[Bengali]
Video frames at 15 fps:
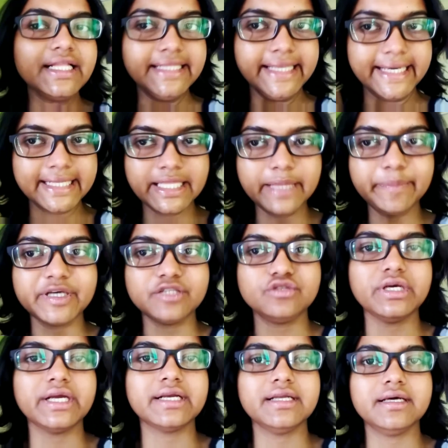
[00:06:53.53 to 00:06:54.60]
দেখতেই পাচ্ছ
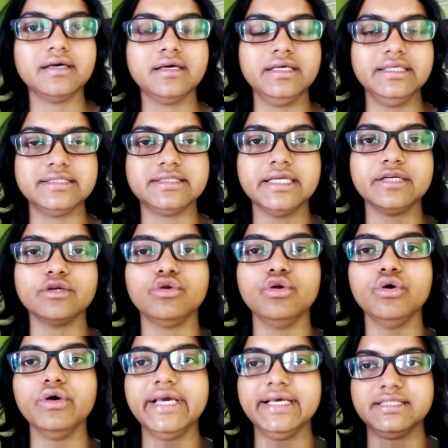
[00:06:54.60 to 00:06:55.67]
একটা ইনস্ট্যান্ট গ্লো
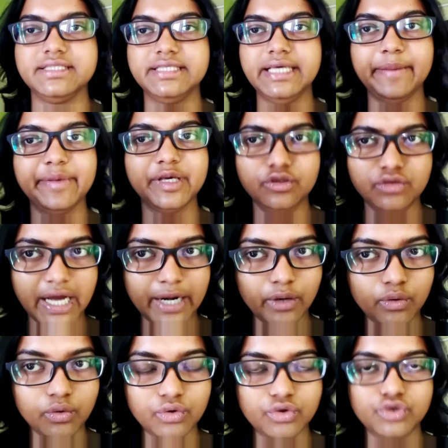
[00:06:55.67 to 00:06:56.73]
এসছে আমি কিন্তু আর
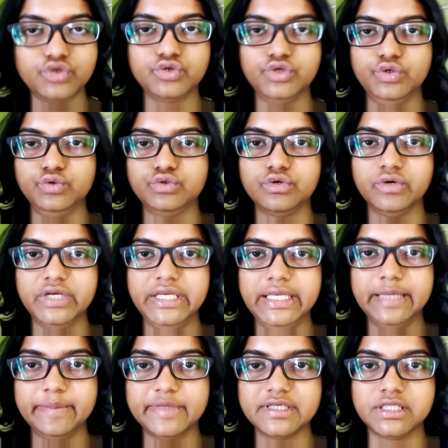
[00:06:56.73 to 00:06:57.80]
কোনো কিছু ইউজ করিনি
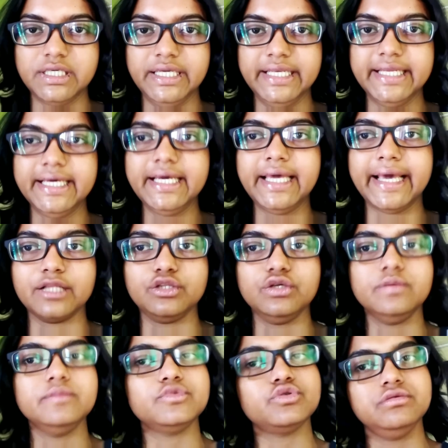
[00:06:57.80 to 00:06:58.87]
আমার স্কিনে
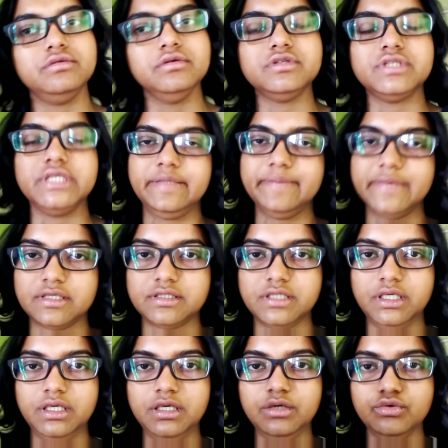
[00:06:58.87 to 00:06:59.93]
একদম শুধু শীত মাস্কটাই
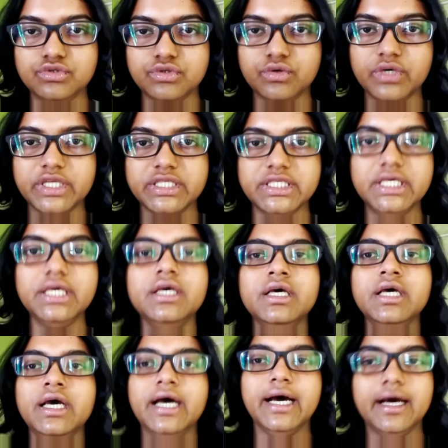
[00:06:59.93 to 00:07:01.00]
ইউজ করেছি
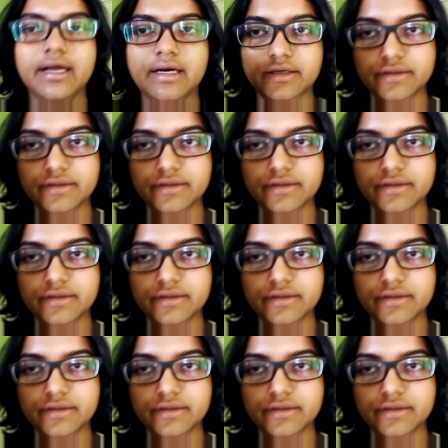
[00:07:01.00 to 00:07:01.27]
আর